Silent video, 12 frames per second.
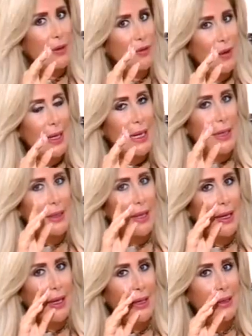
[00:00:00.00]

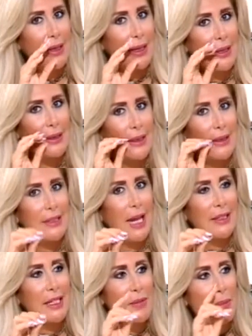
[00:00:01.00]
فعلا
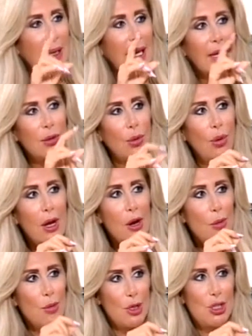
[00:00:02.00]
الانتقادات ما كانوا
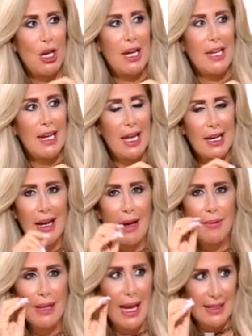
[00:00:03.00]
hmm. موجهين
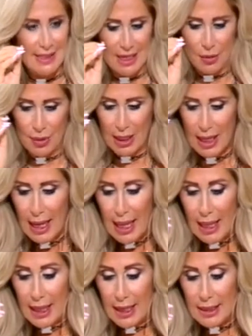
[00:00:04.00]
لها بقساوه
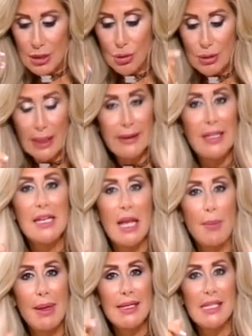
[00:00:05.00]
آه، صوره ثانيه
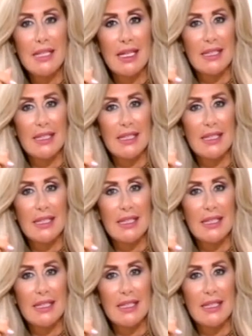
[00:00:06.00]
كمان سنه